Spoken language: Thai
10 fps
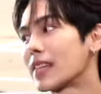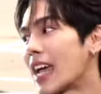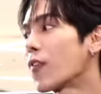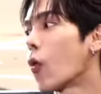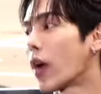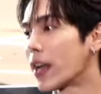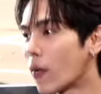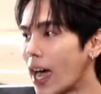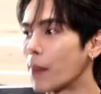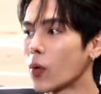ใจฟูกันดี
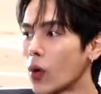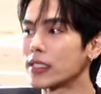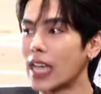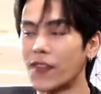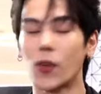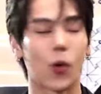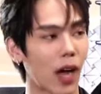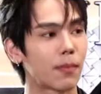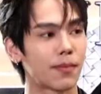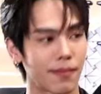กว่าครับทุกคนใจฟู
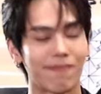ครับ